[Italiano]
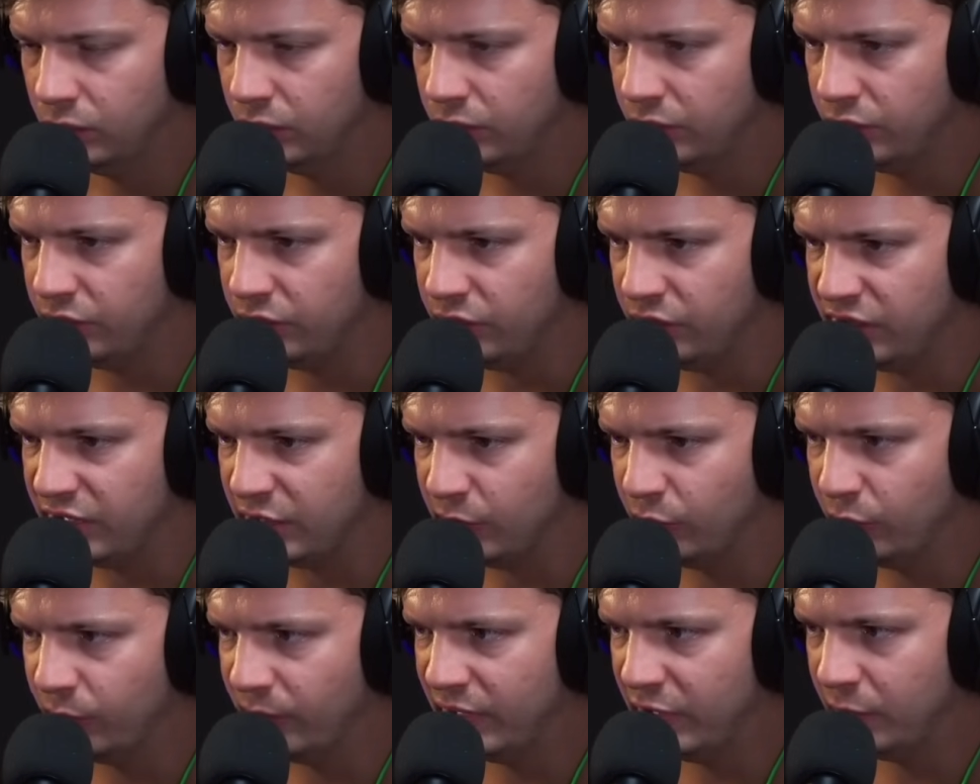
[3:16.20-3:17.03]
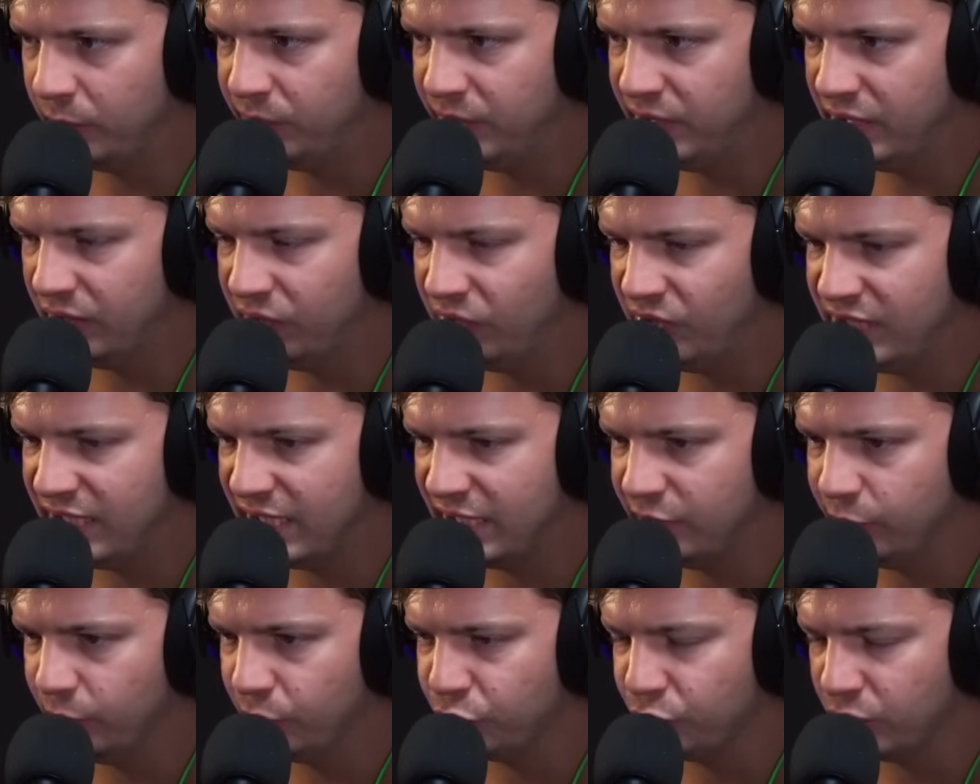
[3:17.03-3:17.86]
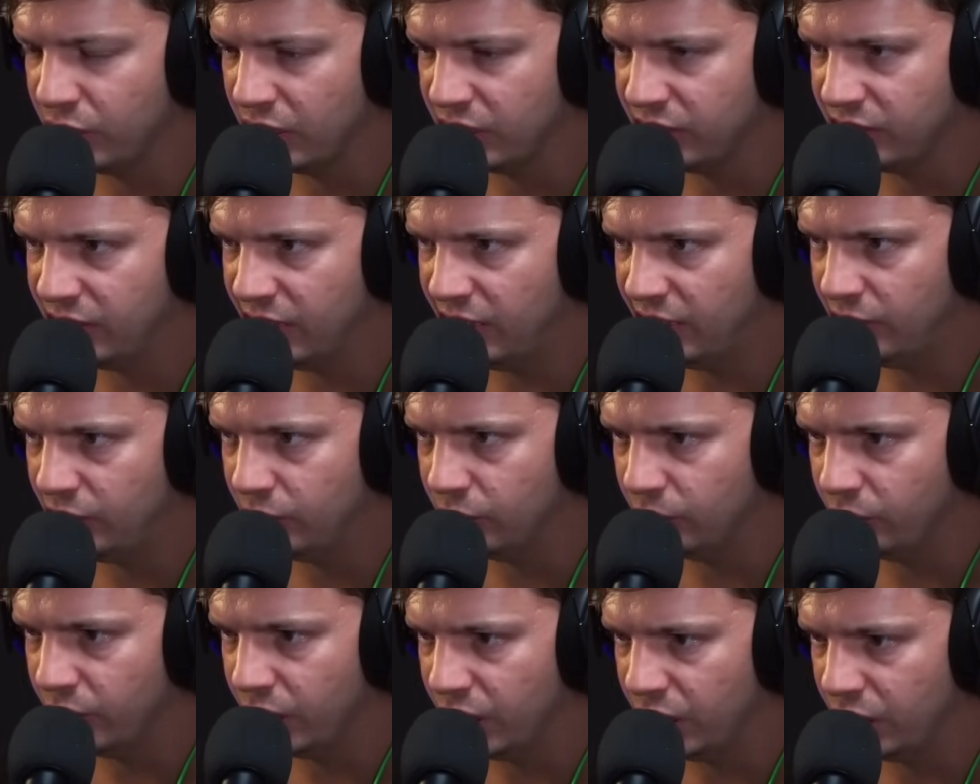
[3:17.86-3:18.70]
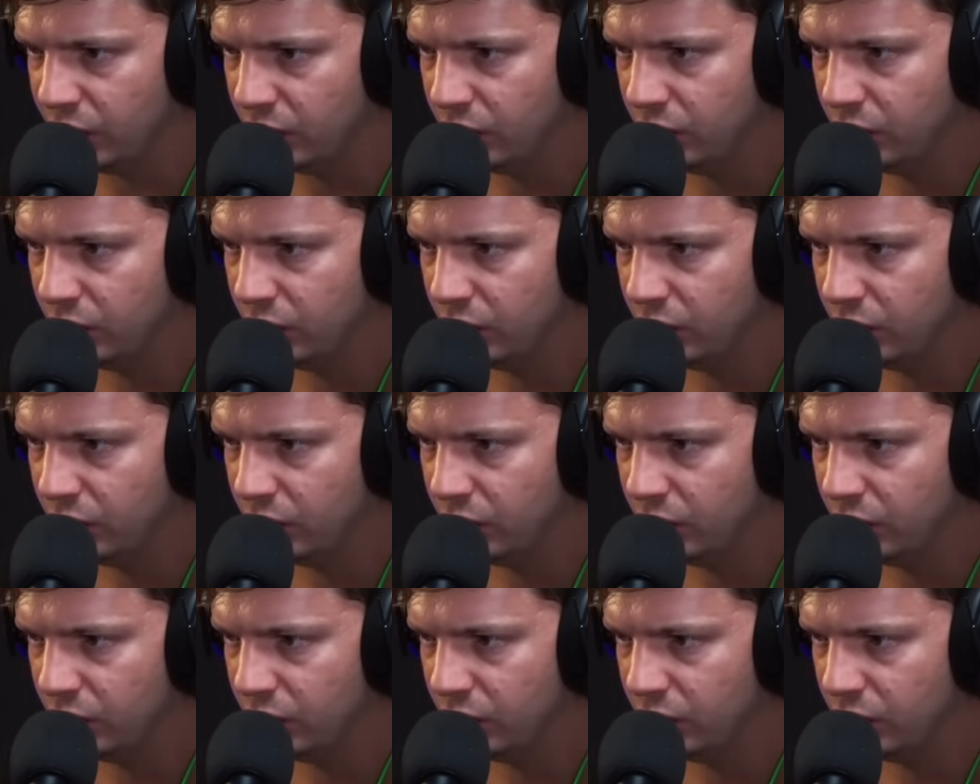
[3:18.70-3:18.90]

Ci siamo malapena avvicinati a questo cartello e...